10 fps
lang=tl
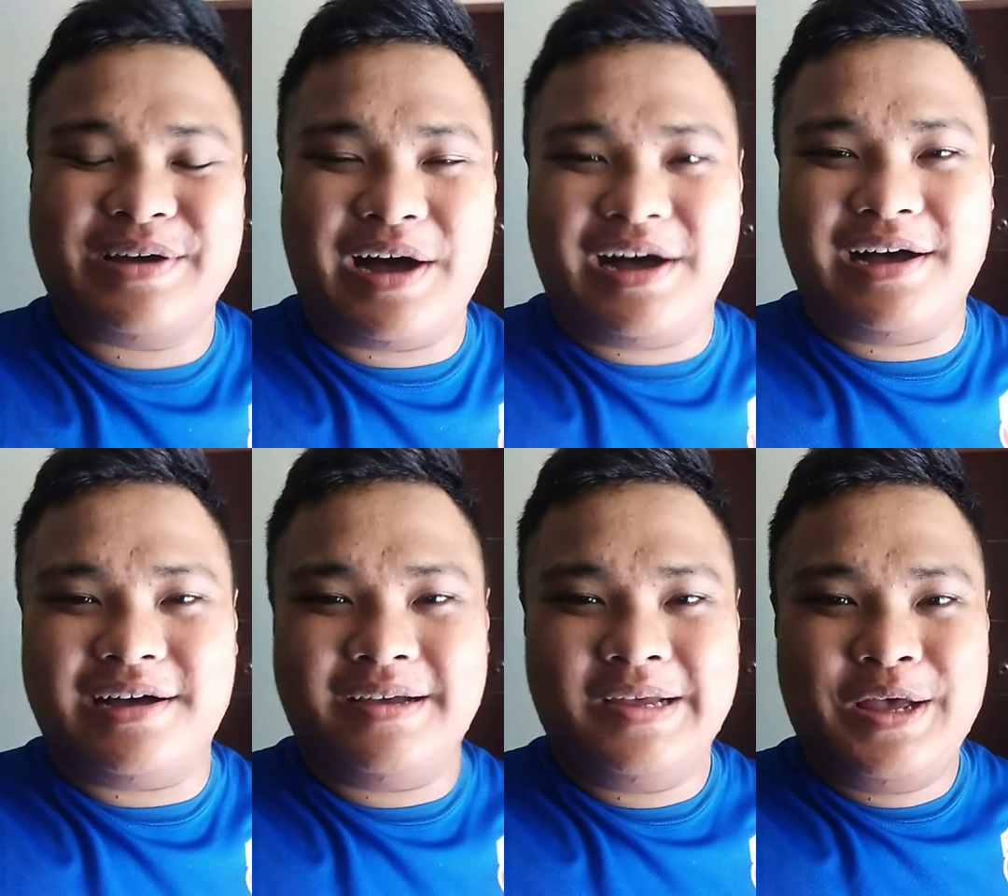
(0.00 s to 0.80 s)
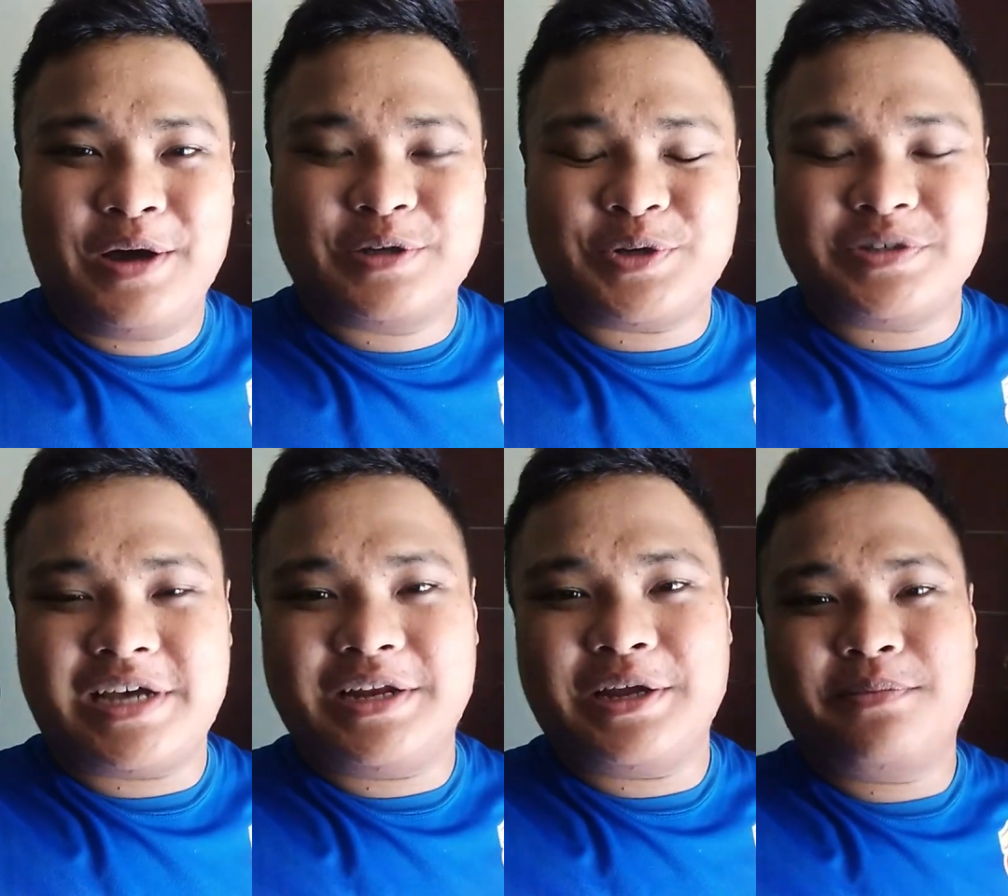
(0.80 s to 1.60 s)
Uh, gusto ko
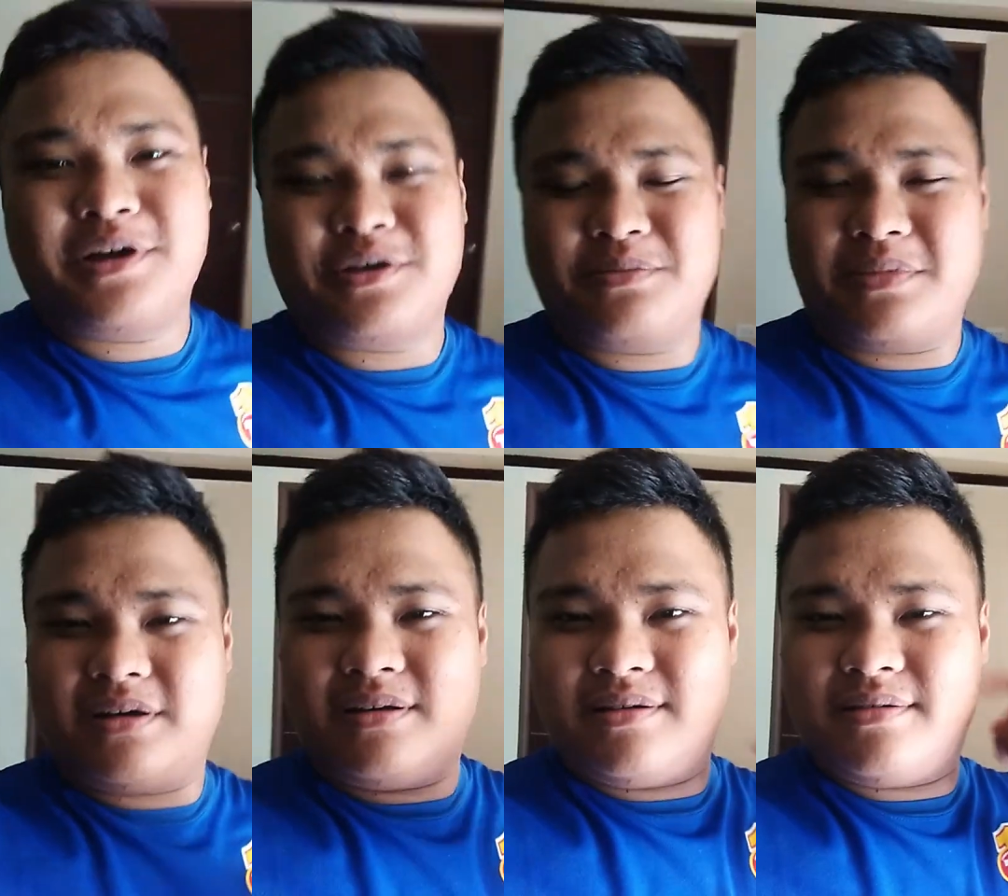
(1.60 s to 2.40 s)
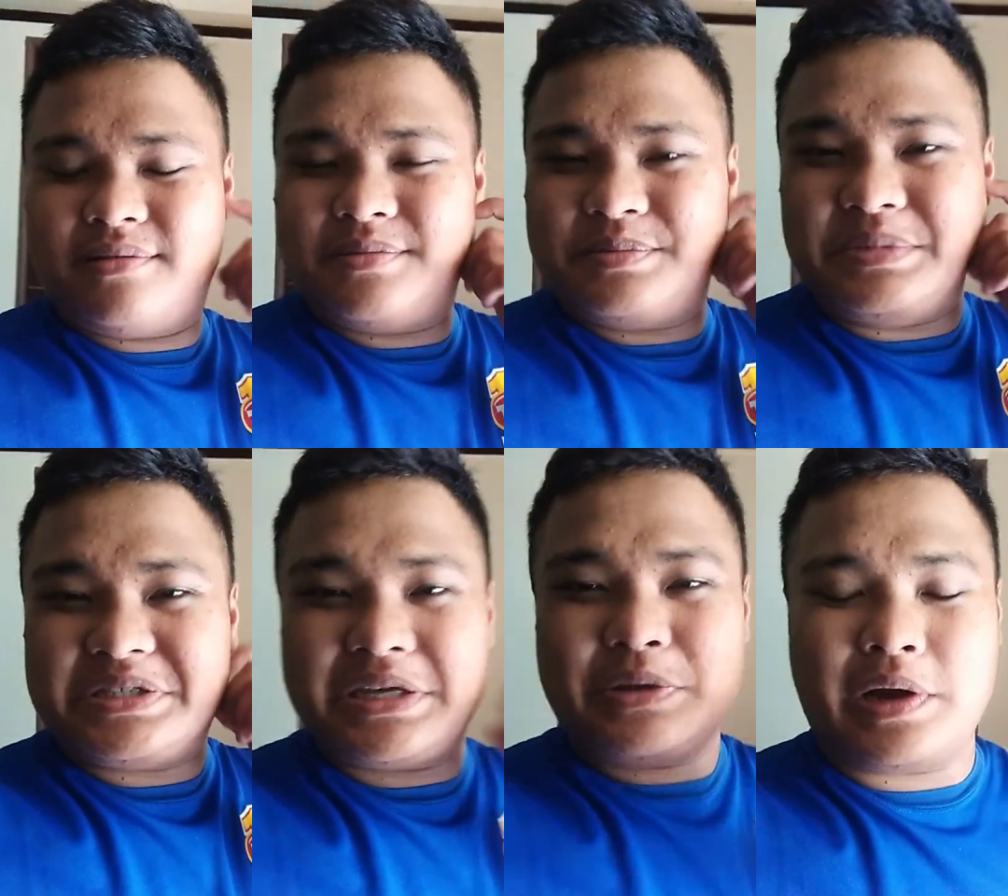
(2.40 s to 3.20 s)
sana i-vlog yung mga
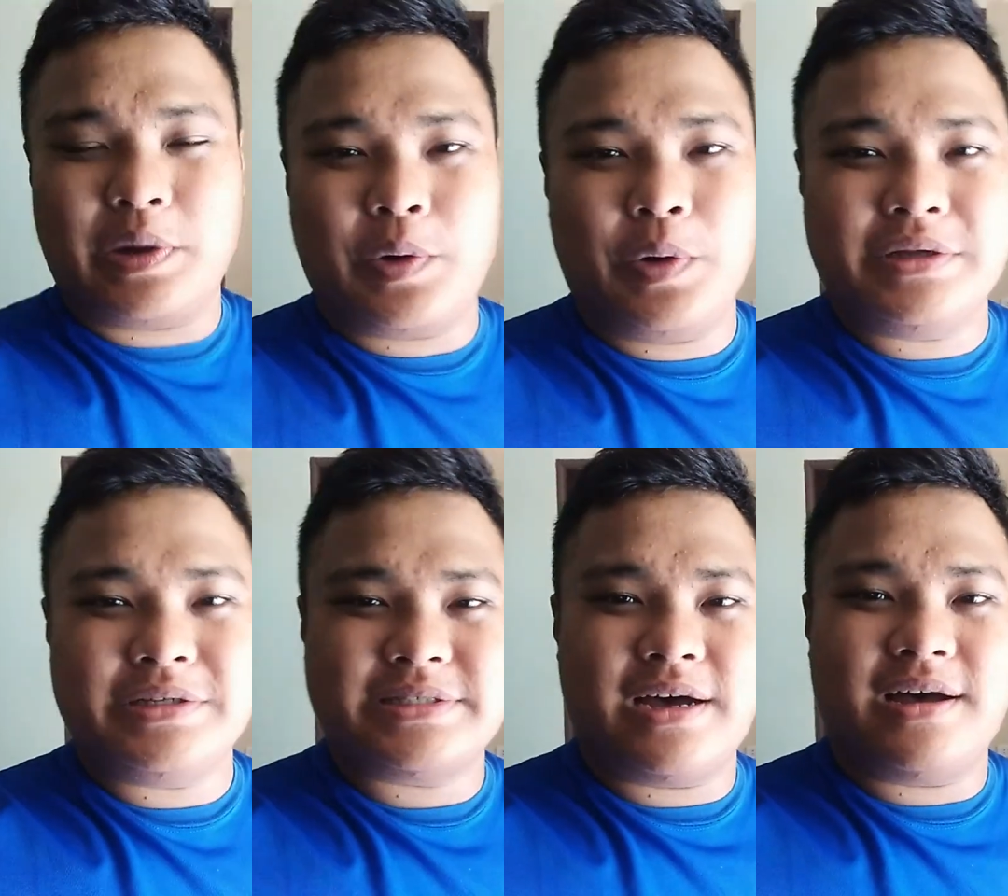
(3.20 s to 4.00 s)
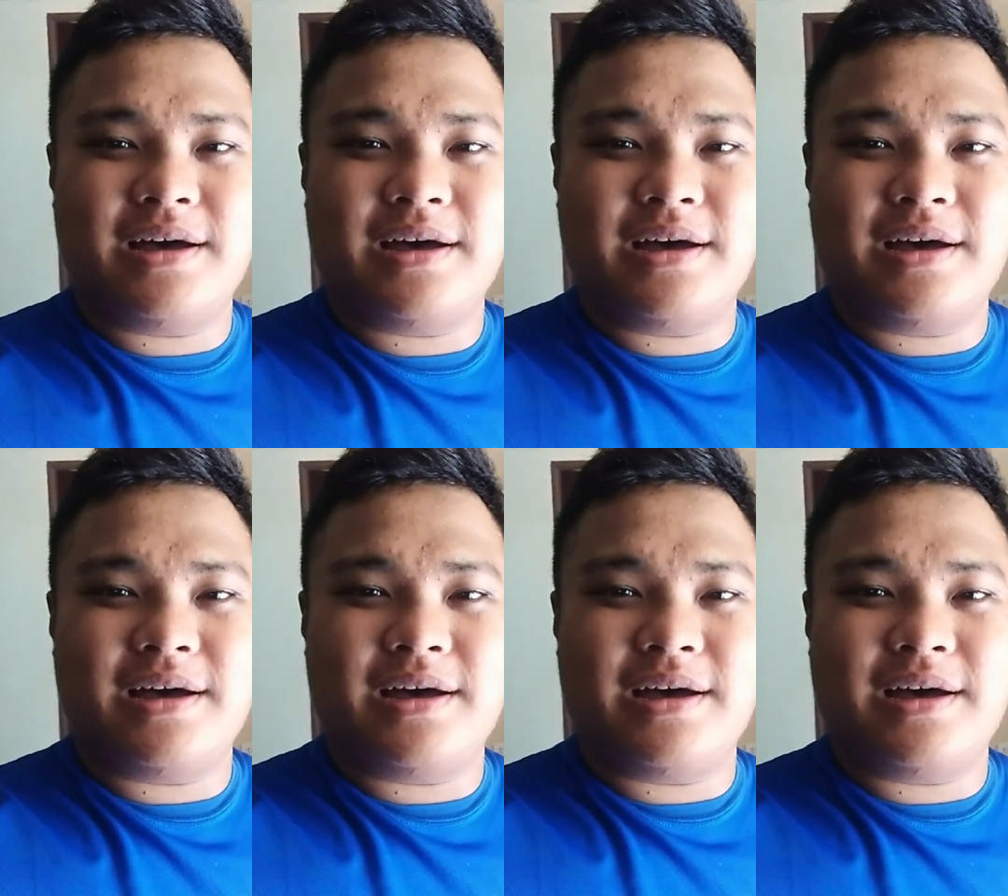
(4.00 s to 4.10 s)
minsan yung kalakuan sa